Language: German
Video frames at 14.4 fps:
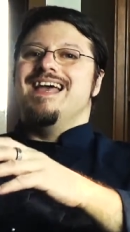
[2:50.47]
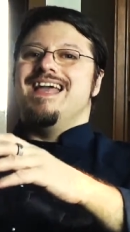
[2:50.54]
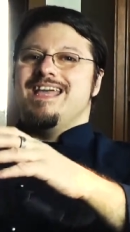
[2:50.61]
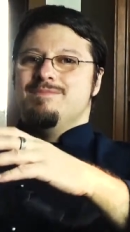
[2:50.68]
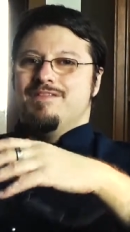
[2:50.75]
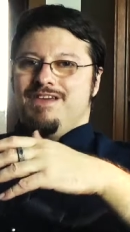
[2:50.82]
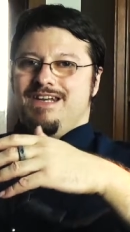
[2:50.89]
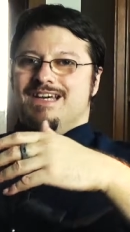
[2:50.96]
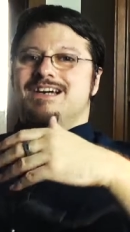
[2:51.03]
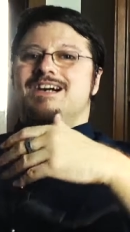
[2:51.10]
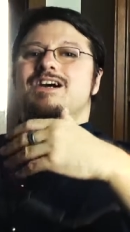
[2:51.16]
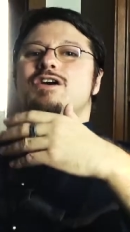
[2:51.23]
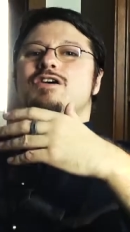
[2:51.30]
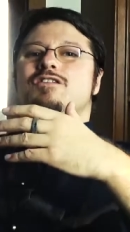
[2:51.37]
immer
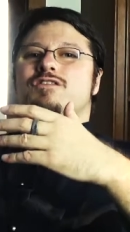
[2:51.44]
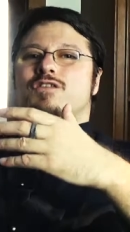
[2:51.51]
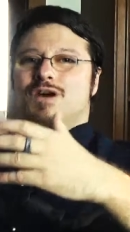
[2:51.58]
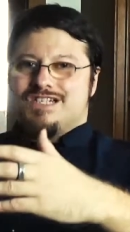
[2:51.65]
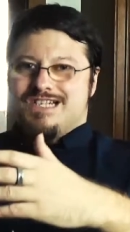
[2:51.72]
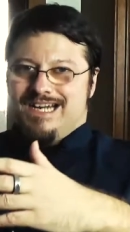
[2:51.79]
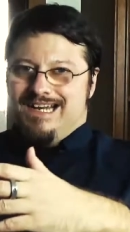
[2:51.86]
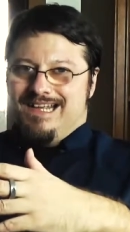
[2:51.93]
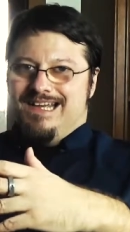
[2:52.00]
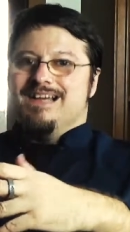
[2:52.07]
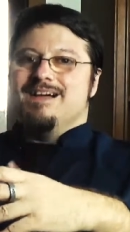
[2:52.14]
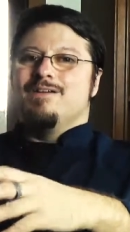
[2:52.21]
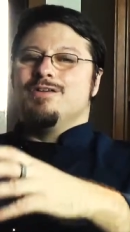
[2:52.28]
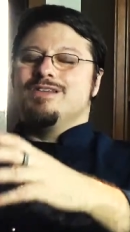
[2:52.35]
wieder vorstelle.
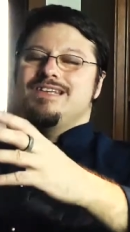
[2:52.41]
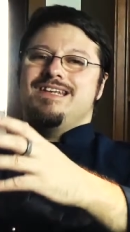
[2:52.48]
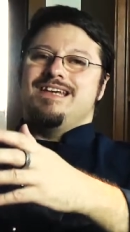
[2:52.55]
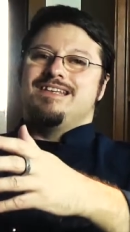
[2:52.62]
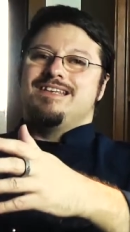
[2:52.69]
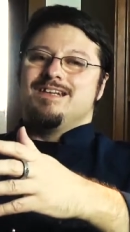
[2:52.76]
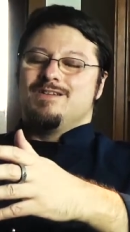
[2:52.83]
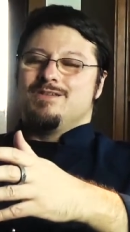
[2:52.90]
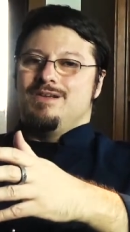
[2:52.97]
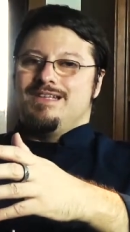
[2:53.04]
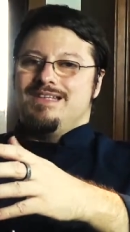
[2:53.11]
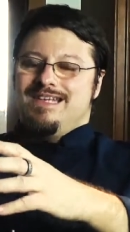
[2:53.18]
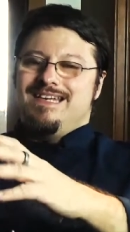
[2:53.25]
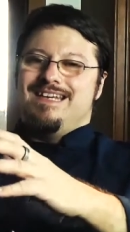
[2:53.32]
Ja? Und in der ich dir
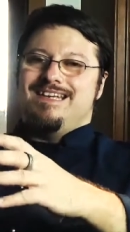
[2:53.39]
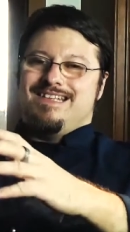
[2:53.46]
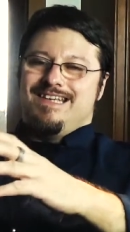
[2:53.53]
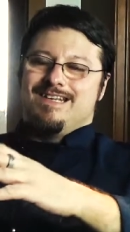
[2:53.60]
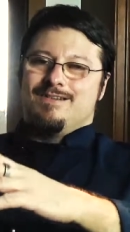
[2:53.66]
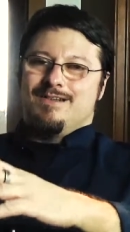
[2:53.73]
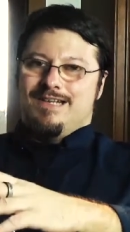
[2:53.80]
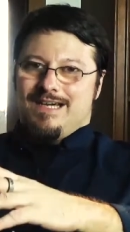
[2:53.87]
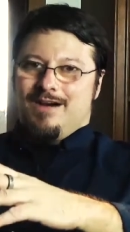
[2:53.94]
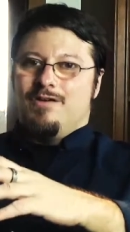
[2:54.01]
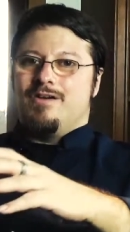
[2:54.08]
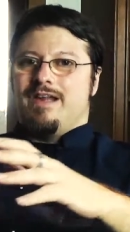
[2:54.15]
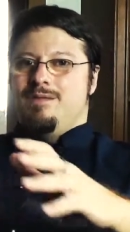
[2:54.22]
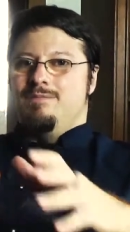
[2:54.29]
natürlich, die ich dir natürlich
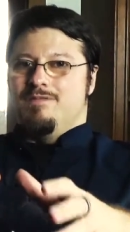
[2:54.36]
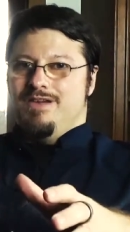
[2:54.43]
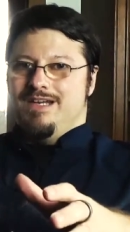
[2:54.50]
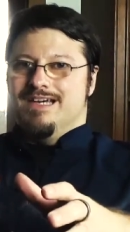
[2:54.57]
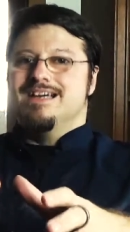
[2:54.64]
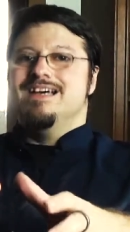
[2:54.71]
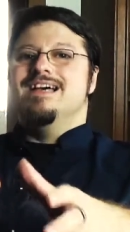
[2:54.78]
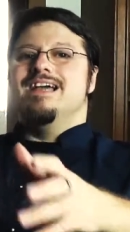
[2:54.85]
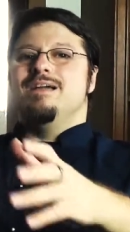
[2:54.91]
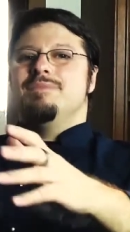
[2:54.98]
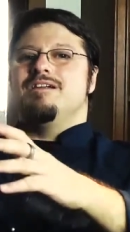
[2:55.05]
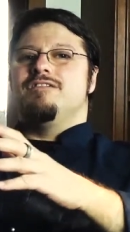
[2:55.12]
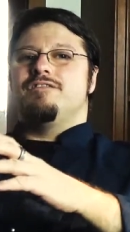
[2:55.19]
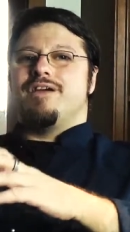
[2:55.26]
auch immer wieder in
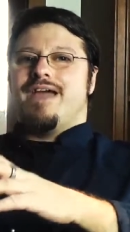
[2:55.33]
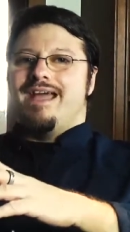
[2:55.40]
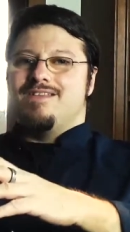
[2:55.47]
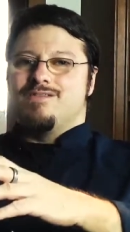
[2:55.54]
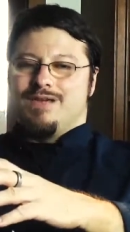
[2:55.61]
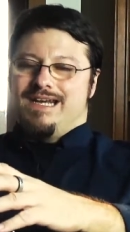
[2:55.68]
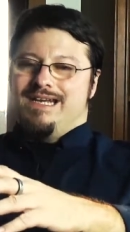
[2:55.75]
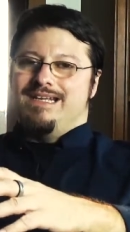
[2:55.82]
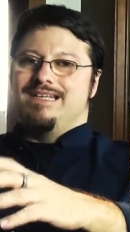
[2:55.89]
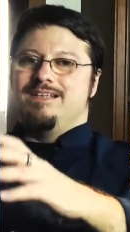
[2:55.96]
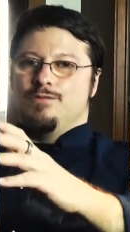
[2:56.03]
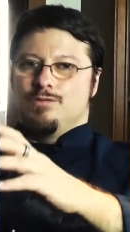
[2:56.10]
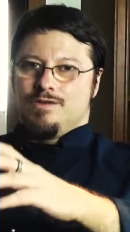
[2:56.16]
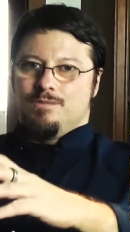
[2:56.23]
meinen frei
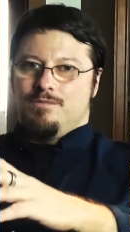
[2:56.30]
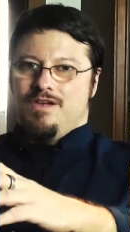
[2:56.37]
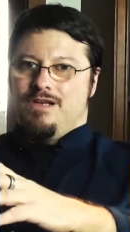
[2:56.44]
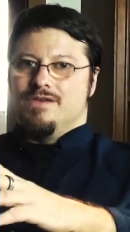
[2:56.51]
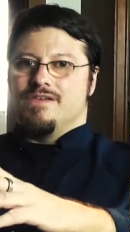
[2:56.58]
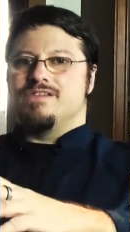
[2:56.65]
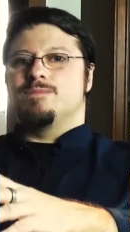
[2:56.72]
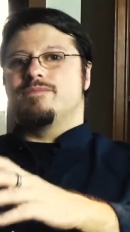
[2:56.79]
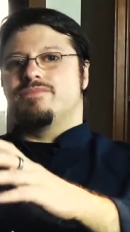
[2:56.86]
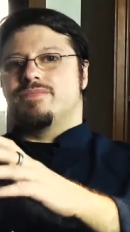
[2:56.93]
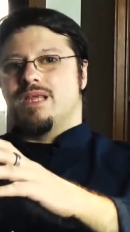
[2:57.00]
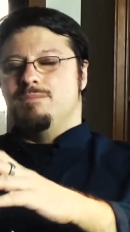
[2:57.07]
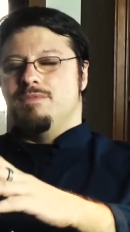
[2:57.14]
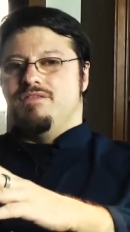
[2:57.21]
zugänglichen YouTube-Videos
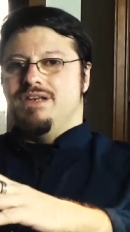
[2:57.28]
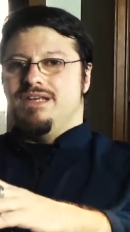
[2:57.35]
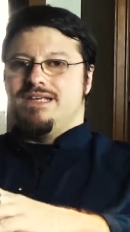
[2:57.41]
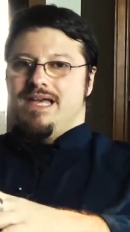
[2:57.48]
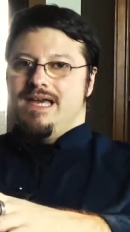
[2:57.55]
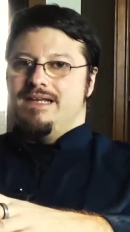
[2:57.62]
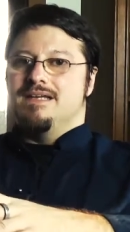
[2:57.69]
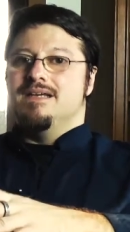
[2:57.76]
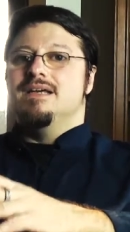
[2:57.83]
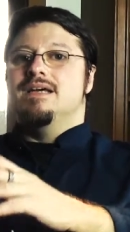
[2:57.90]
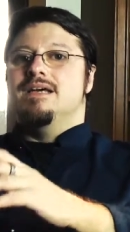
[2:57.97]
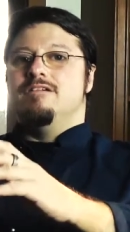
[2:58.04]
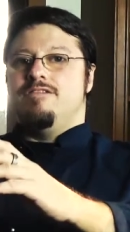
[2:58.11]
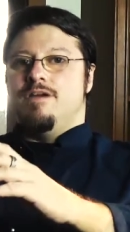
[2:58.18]
immer wieder gerne
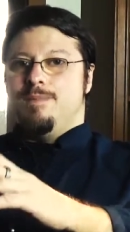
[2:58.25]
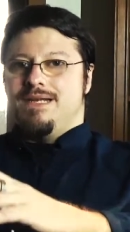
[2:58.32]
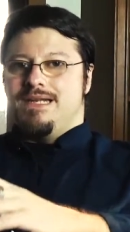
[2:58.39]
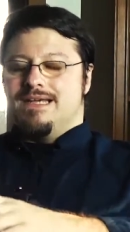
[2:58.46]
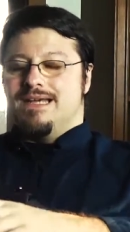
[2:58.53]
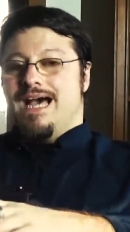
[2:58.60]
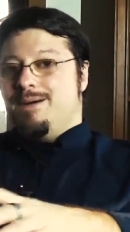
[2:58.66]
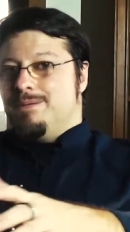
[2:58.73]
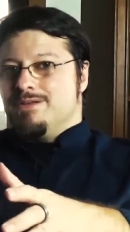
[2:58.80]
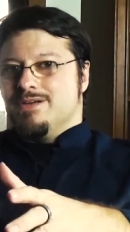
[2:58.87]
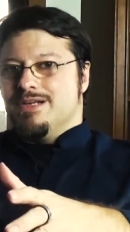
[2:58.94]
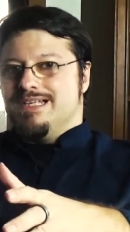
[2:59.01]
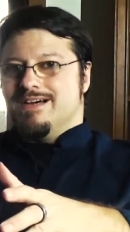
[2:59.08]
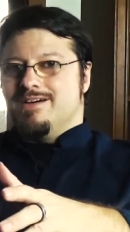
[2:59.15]
vermittle. Aber
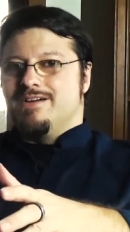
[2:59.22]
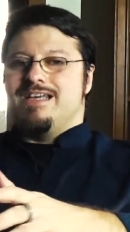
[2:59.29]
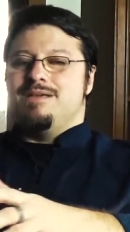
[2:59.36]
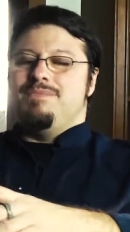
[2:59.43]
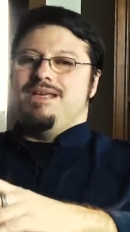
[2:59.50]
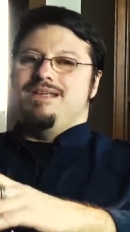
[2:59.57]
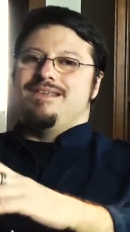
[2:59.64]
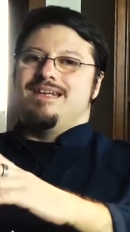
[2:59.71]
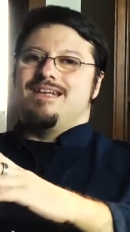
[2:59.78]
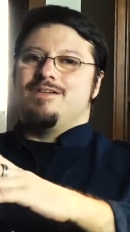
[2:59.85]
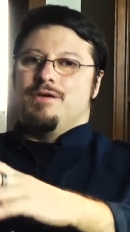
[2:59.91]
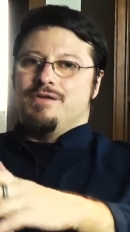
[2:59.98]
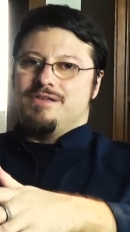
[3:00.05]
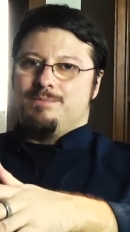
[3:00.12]
natürlich auch im
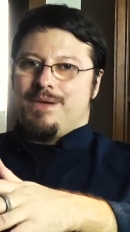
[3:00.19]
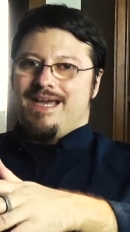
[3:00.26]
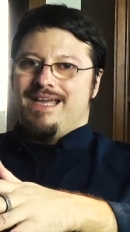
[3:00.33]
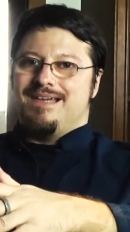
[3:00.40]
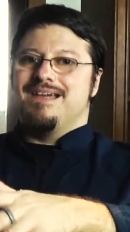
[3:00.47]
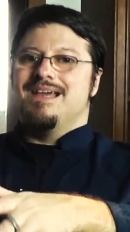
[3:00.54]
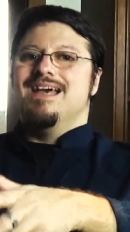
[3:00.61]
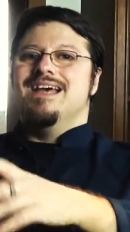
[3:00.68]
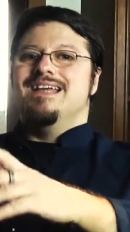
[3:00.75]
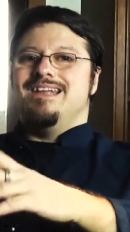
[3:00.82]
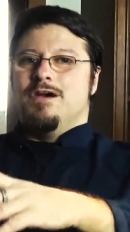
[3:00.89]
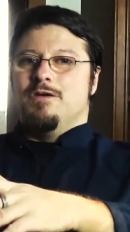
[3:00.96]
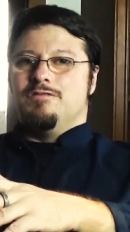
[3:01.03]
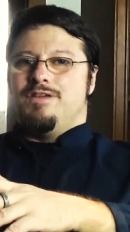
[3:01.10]
internen Content-Bereich
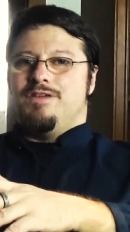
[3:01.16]
der hohen